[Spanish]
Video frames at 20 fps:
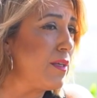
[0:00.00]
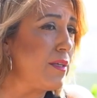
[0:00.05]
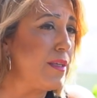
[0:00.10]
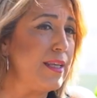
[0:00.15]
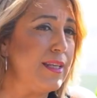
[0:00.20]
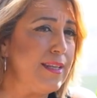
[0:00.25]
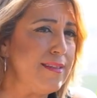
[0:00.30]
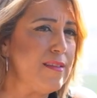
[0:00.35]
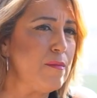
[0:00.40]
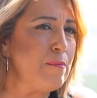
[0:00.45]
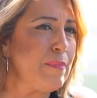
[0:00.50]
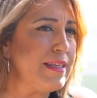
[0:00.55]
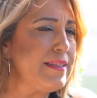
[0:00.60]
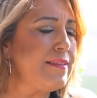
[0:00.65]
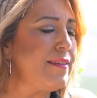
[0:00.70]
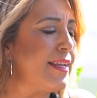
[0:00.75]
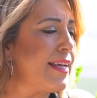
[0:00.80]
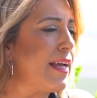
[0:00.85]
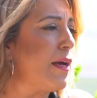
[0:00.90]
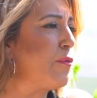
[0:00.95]
Y en este país
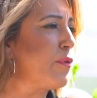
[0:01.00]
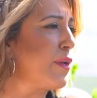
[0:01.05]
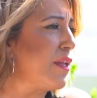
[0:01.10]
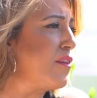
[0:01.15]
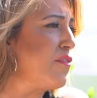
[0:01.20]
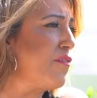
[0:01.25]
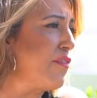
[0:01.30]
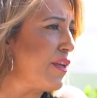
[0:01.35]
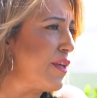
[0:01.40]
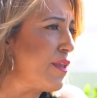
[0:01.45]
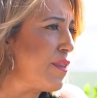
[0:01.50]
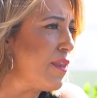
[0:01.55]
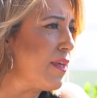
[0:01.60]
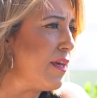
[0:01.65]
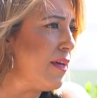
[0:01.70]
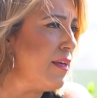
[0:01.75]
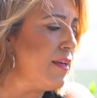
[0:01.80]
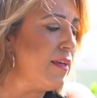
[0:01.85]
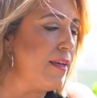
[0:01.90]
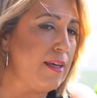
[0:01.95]
tiene que haber una
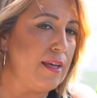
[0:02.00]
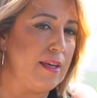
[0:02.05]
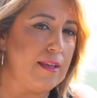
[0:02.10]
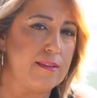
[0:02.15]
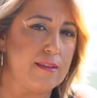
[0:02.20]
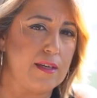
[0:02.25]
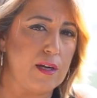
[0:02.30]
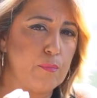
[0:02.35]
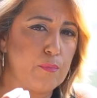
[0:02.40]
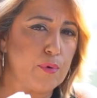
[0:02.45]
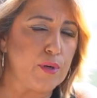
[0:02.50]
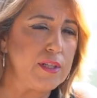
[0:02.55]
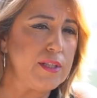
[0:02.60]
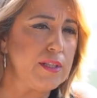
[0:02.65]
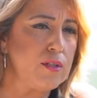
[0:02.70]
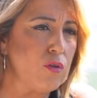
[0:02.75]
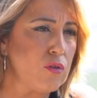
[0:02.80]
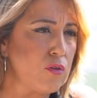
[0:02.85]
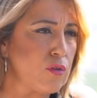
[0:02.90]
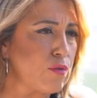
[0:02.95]
diferencia entre el
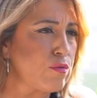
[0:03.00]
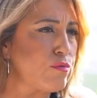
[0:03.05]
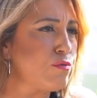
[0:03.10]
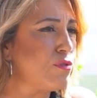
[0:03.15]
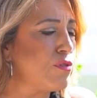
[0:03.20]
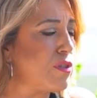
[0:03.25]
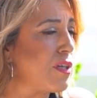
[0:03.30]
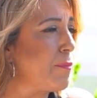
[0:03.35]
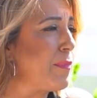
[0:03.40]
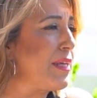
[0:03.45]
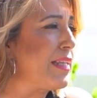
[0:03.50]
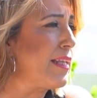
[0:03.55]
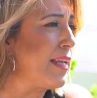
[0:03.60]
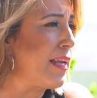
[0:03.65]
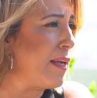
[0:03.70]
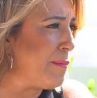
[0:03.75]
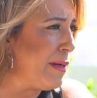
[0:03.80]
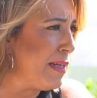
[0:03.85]
político corrupto que mete la